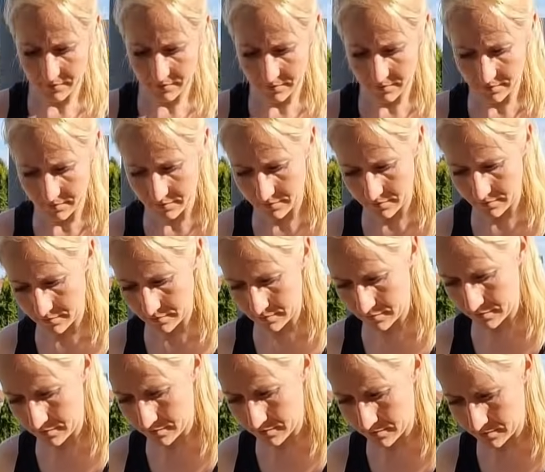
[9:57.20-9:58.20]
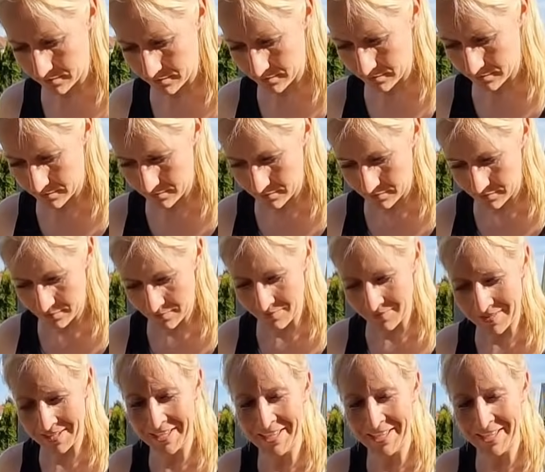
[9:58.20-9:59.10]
Ihr seht, wir machen das wieder frei nach Schnauze. Das